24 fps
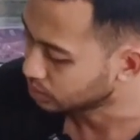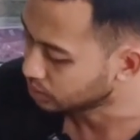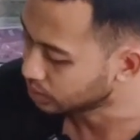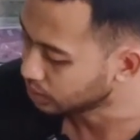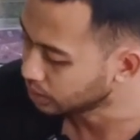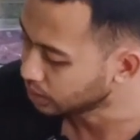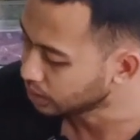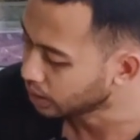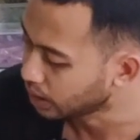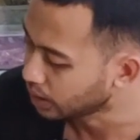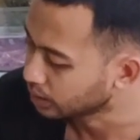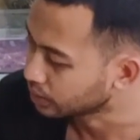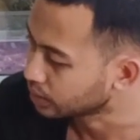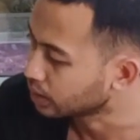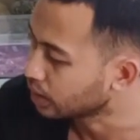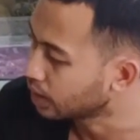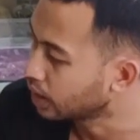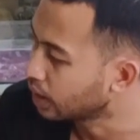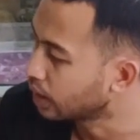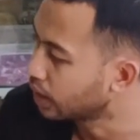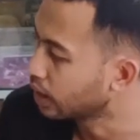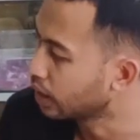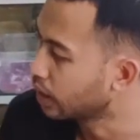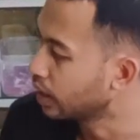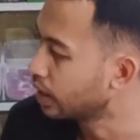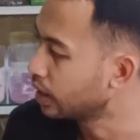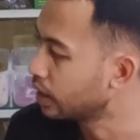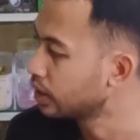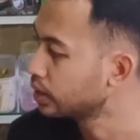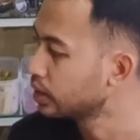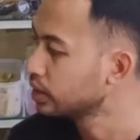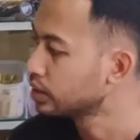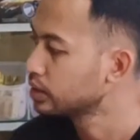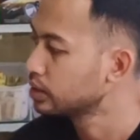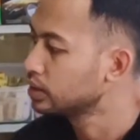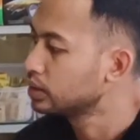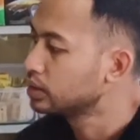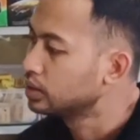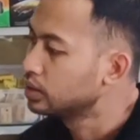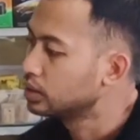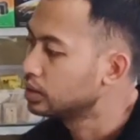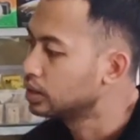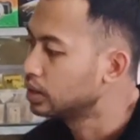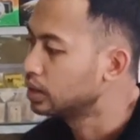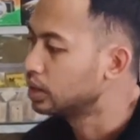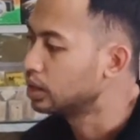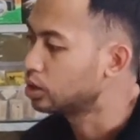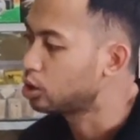Jadi ada
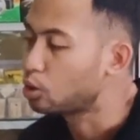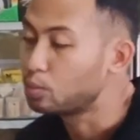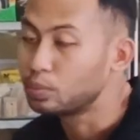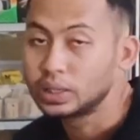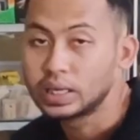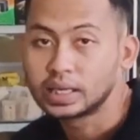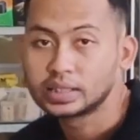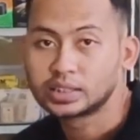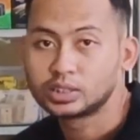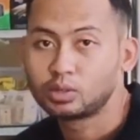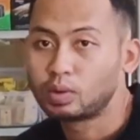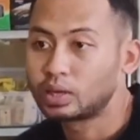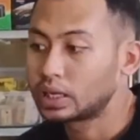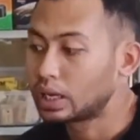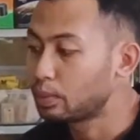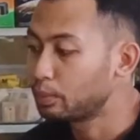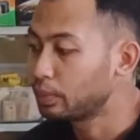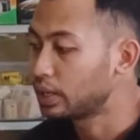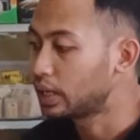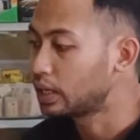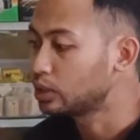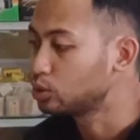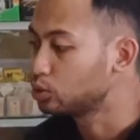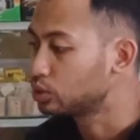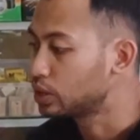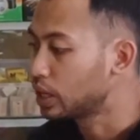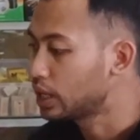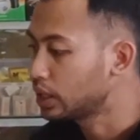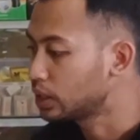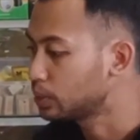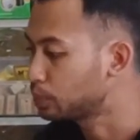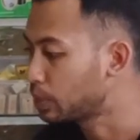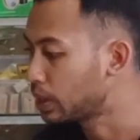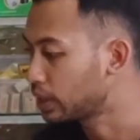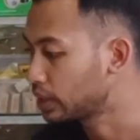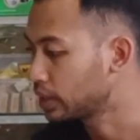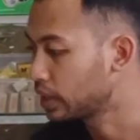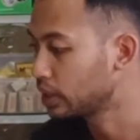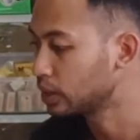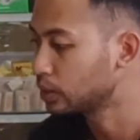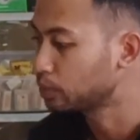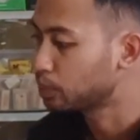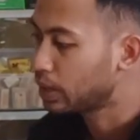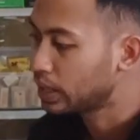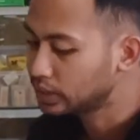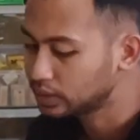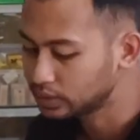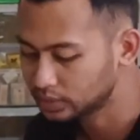Eh, kombinasi warna merah juga di bagian
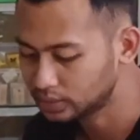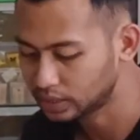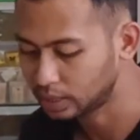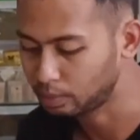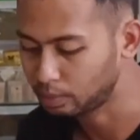depan